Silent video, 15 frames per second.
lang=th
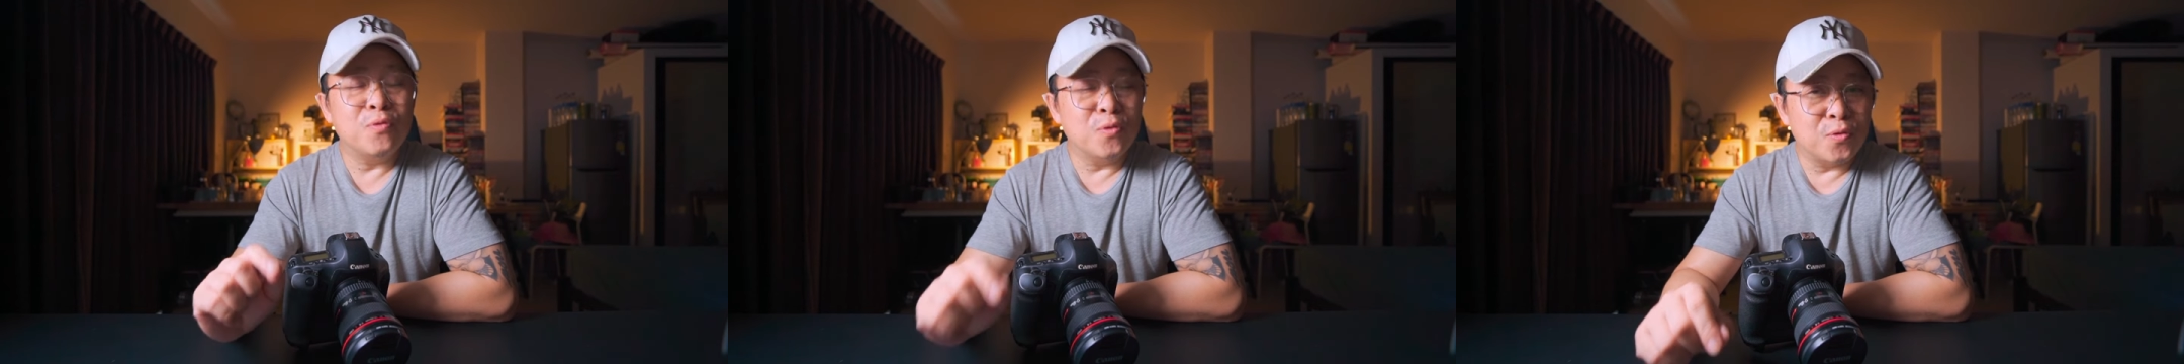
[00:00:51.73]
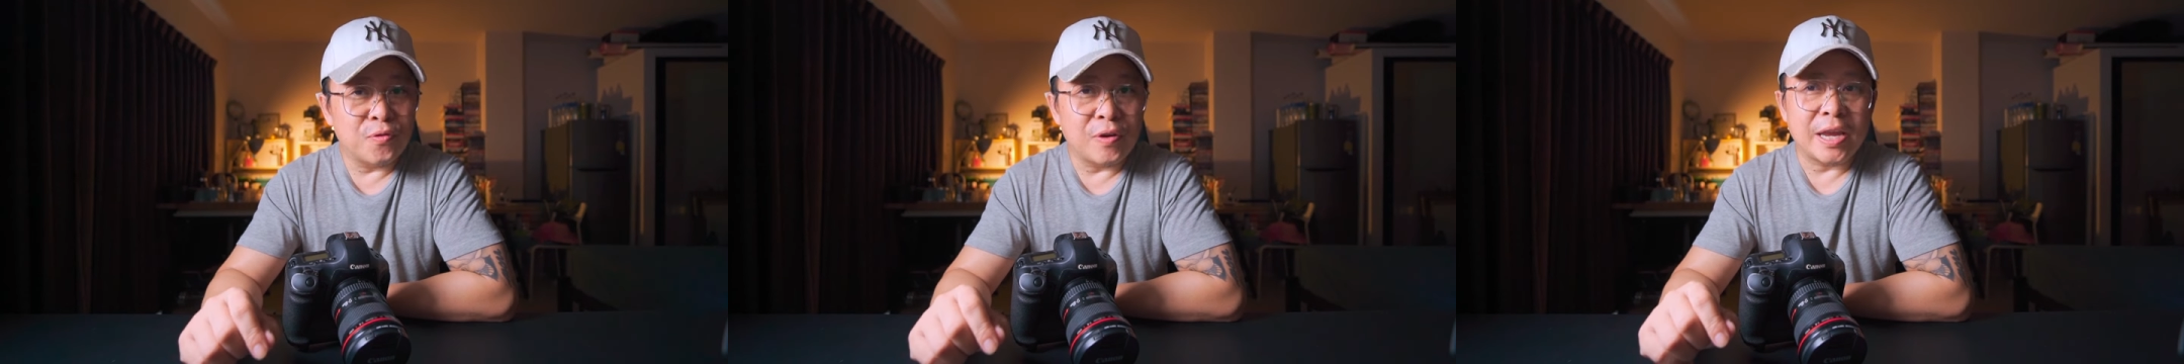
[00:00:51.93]

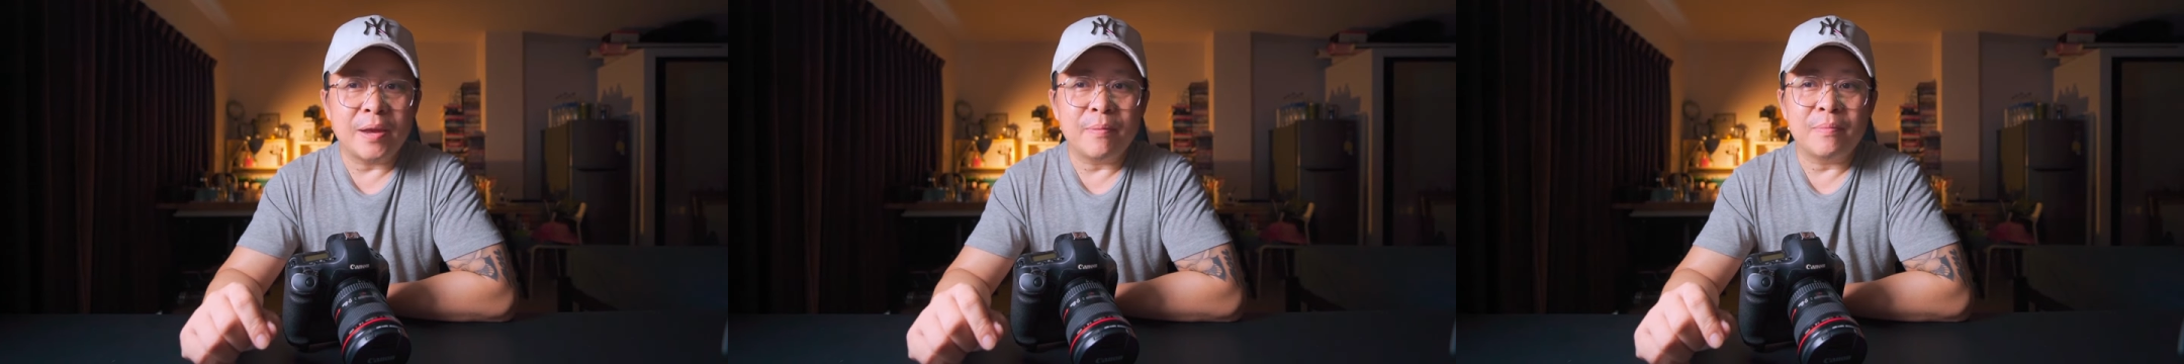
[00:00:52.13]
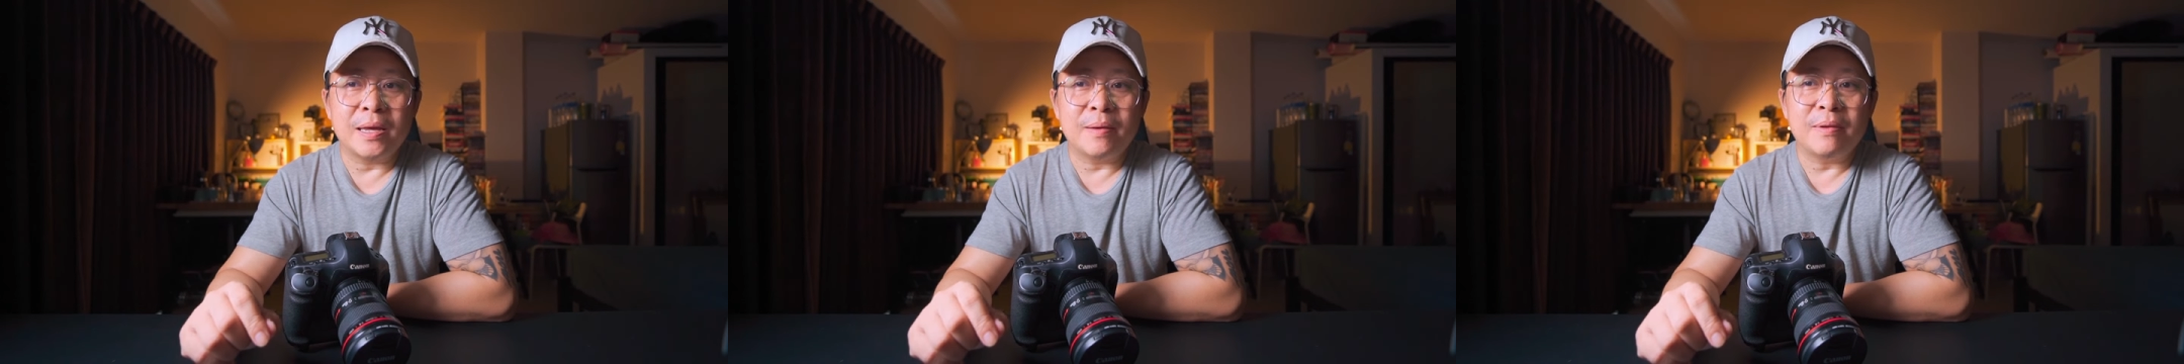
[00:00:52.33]
Full
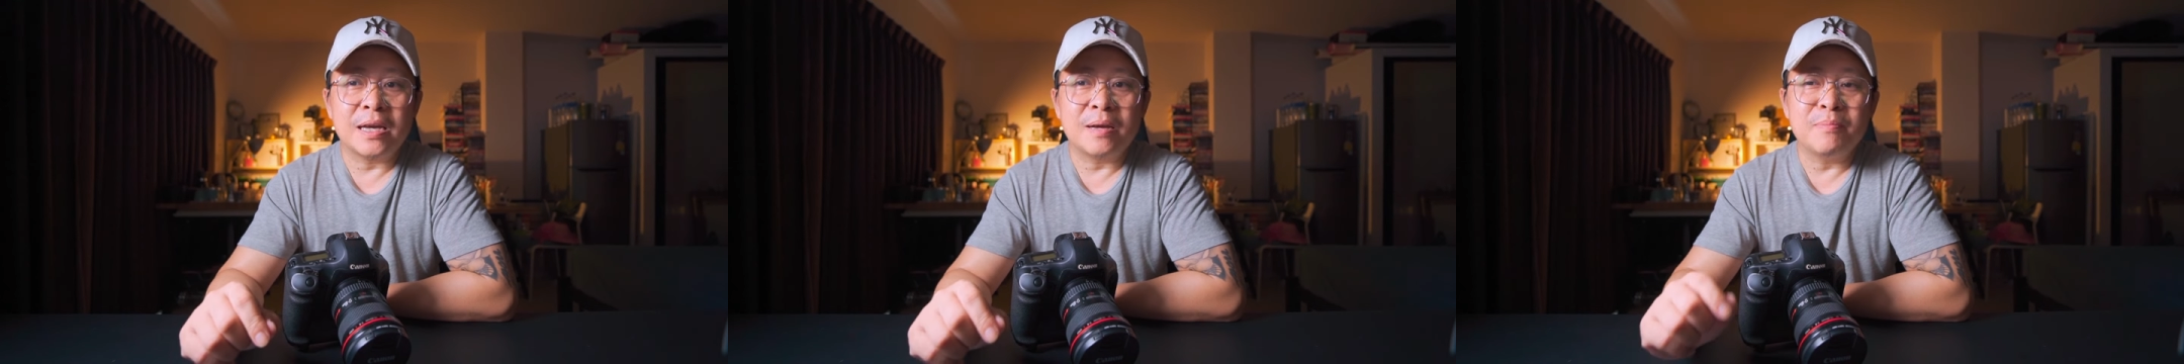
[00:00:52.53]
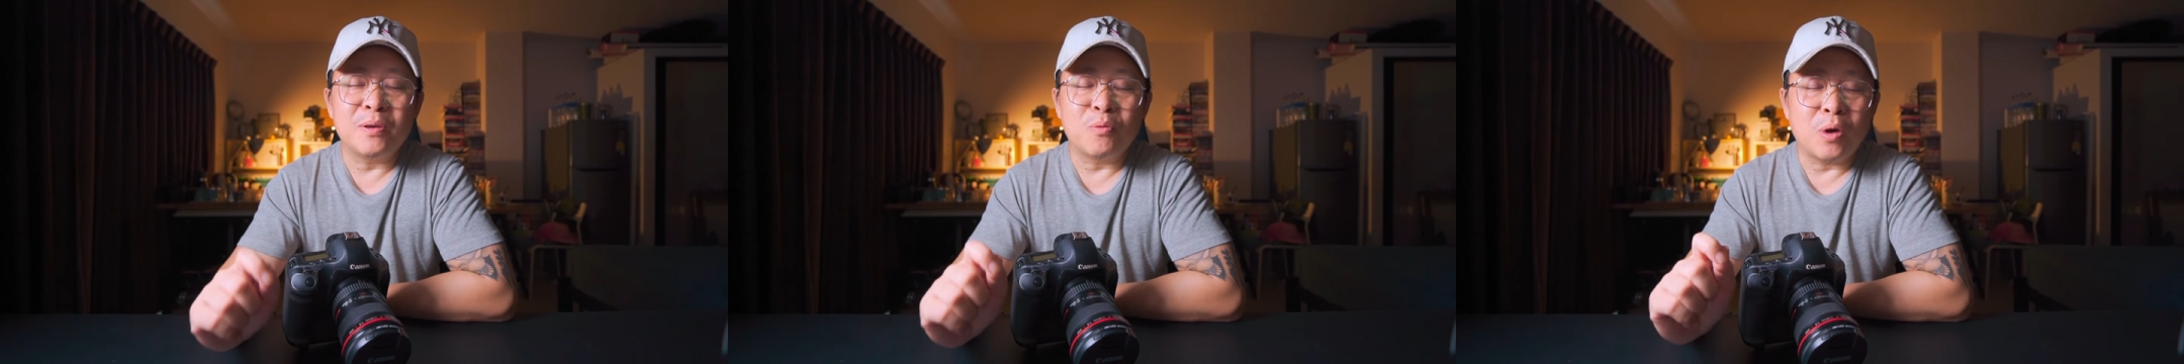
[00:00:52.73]
Frame นะครับแล้ว
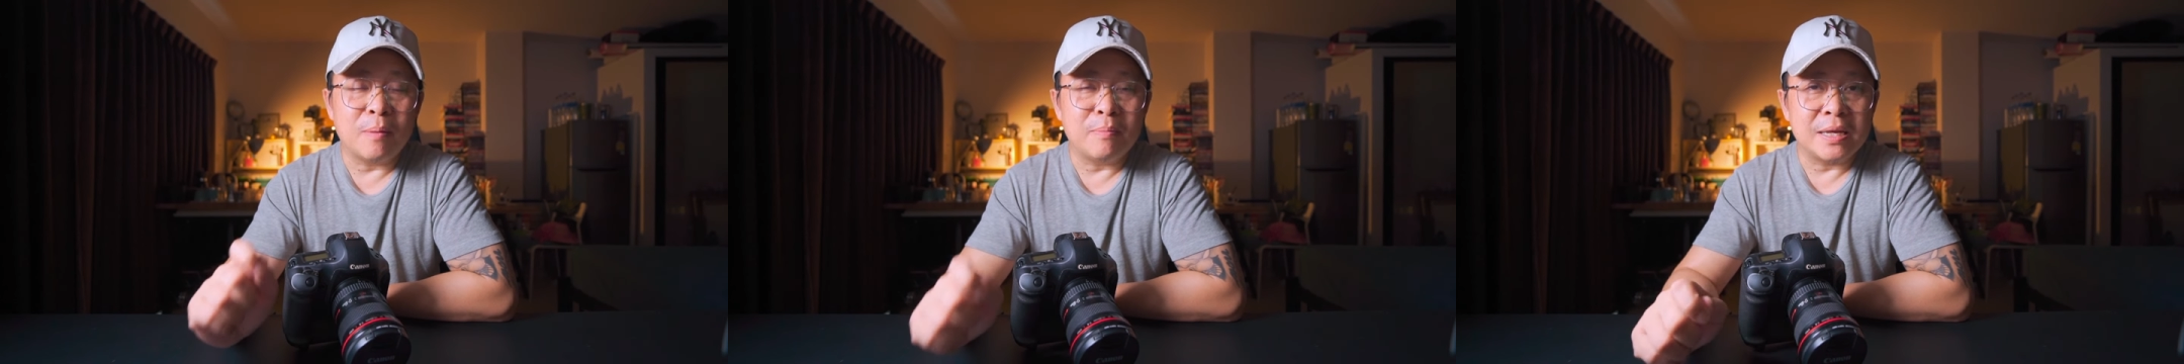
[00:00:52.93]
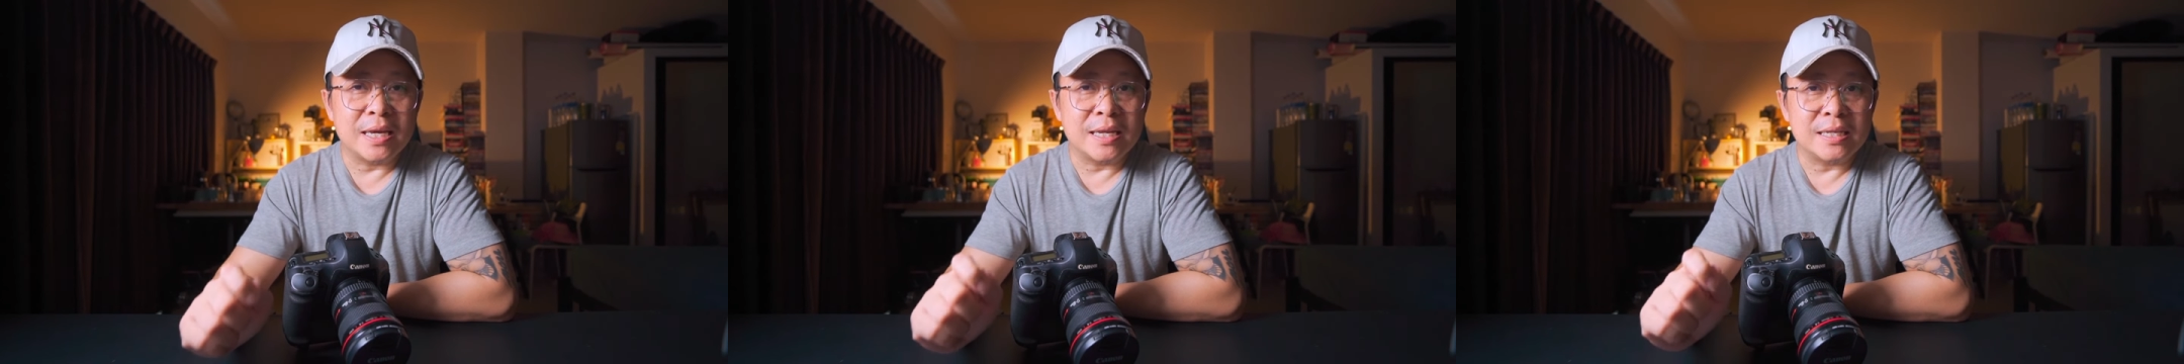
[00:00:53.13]
ก็มีความ
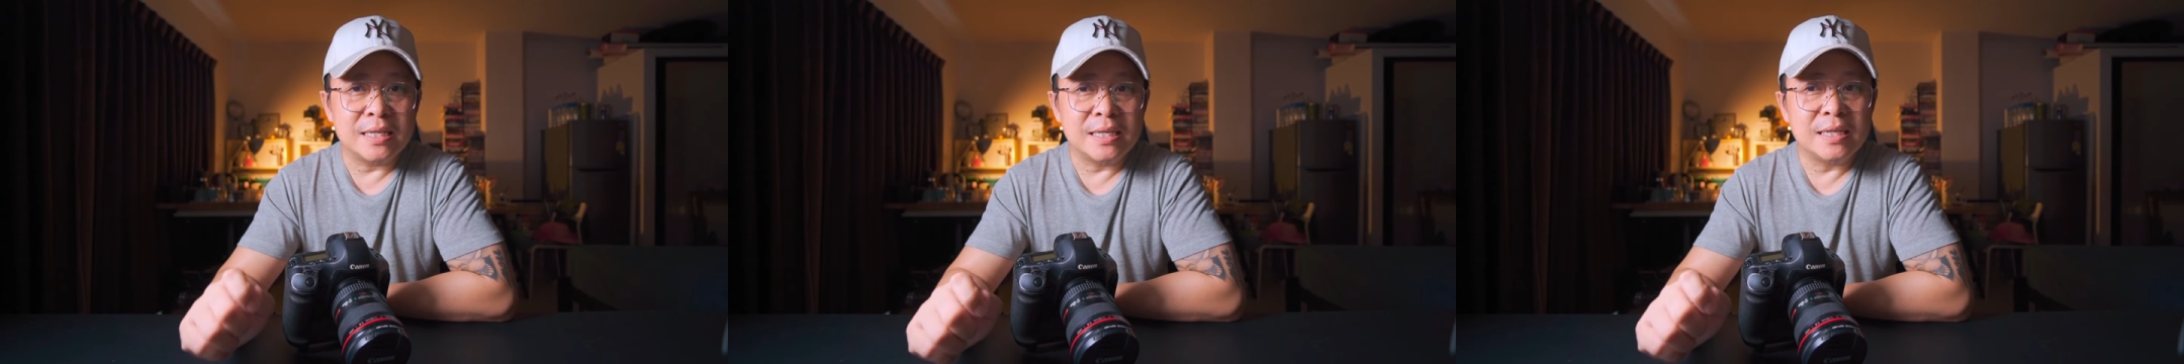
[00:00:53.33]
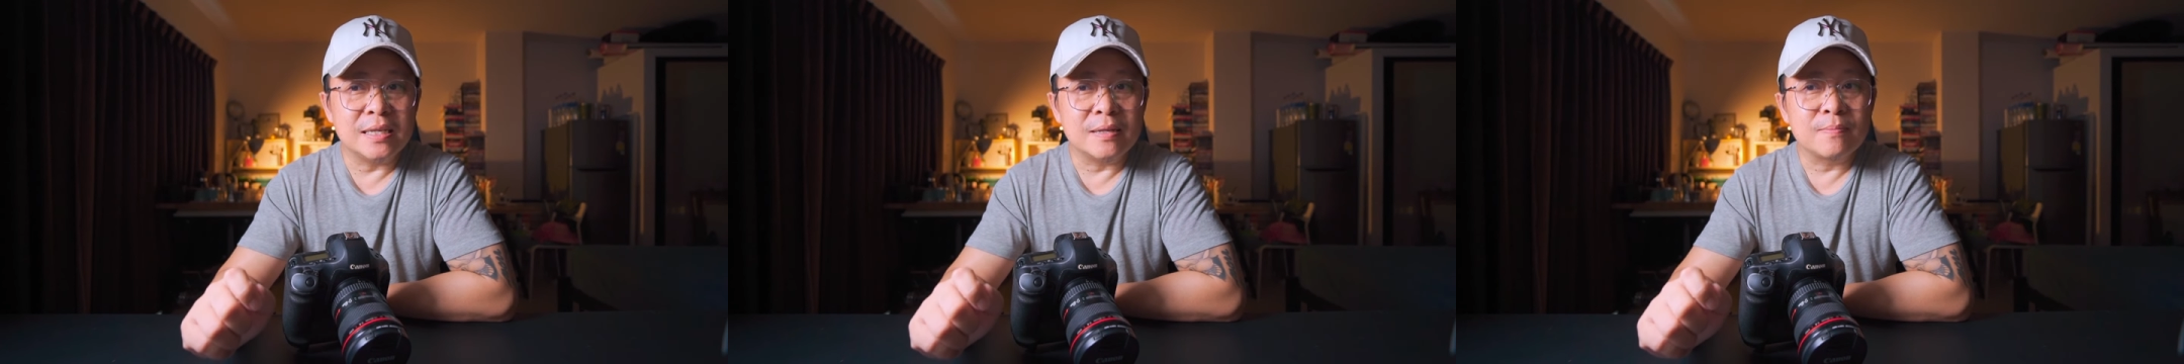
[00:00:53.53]
ละเอียด
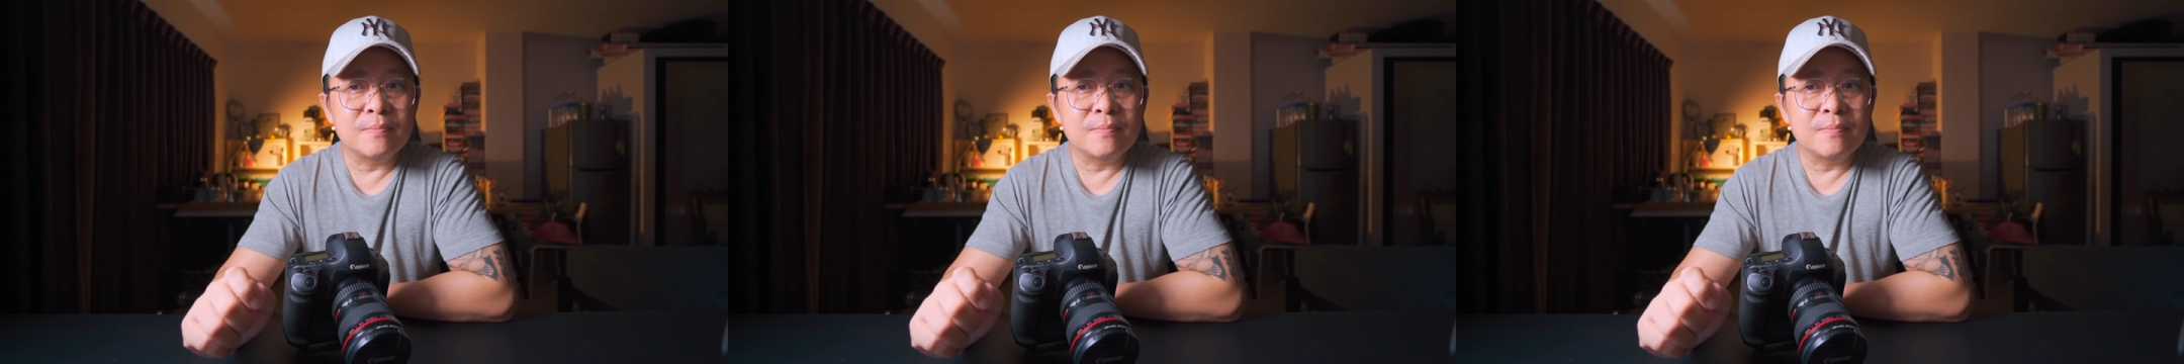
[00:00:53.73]
ที่